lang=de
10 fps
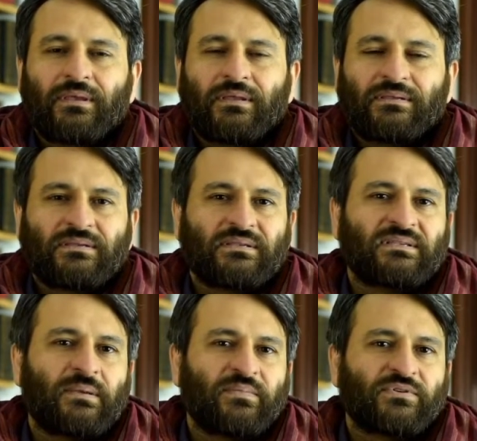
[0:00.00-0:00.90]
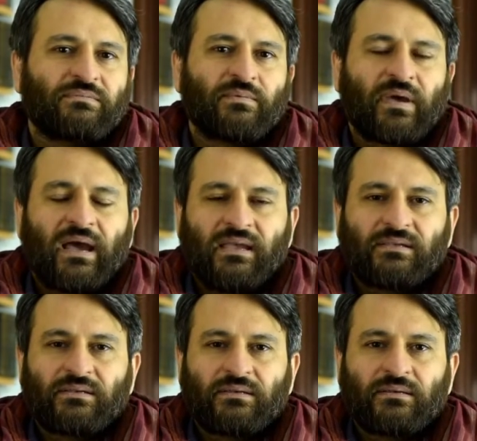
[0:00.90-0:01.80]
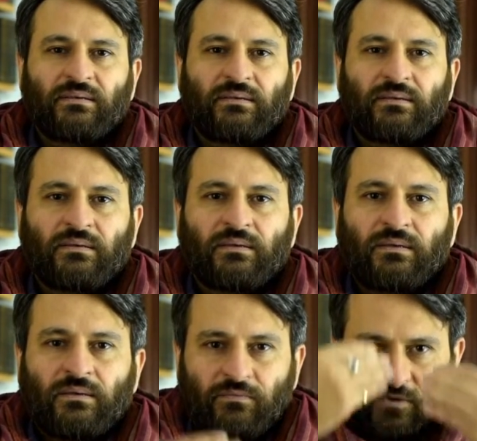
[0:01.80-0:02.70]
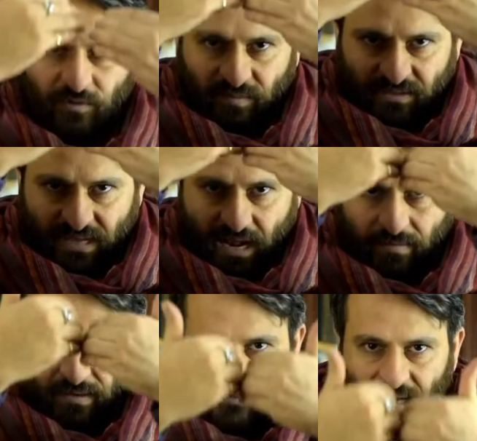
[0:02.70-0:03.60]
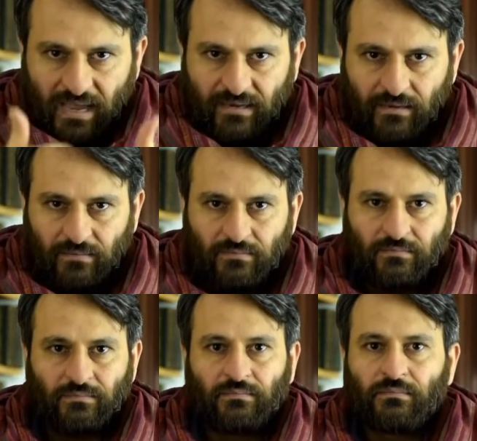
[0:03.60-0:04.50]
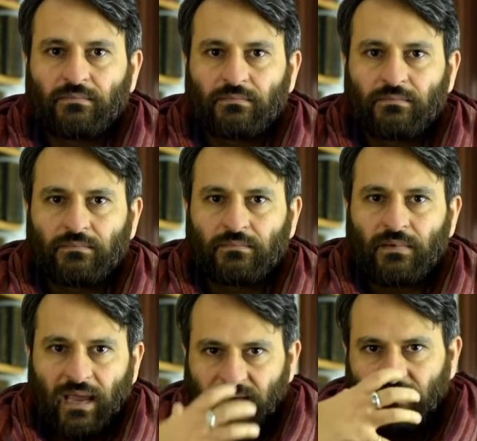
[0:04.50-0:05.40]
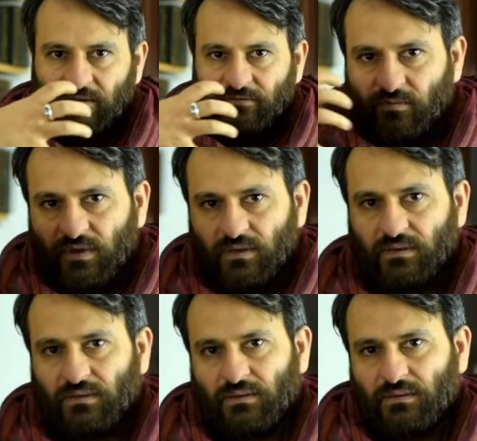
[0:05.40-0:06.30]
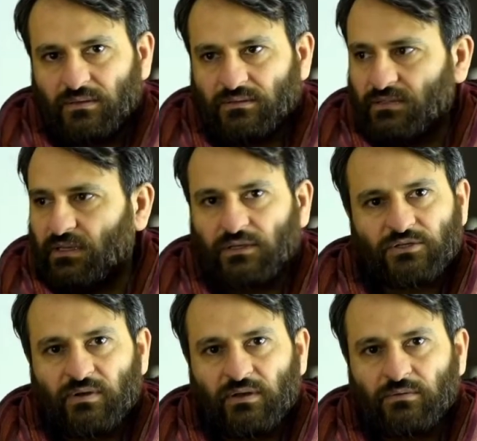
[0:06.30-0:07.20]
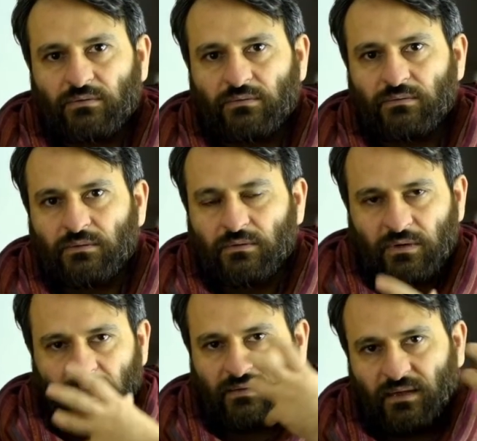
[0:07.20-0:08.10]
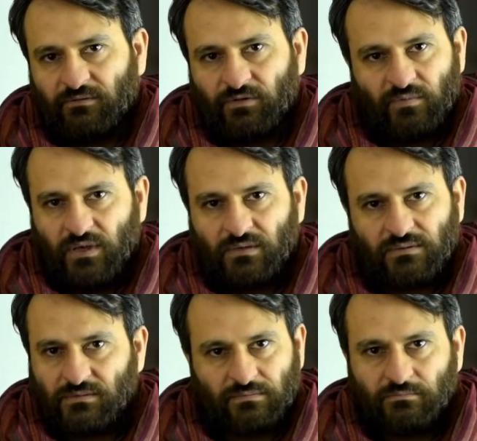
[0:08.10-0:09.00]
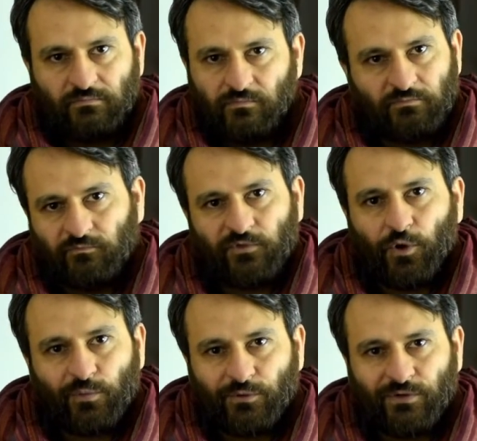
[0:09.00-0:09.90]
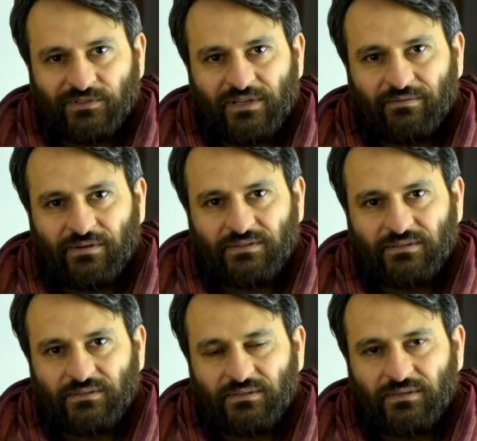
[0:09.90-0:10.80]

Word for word: Das heißt, es gibt bestimmte Bereiche, wo ich mich selber teile. Ein Teil mir ist der innere Schweinehund und ein Teil von mir ist, wie auch immer du es nennen willst.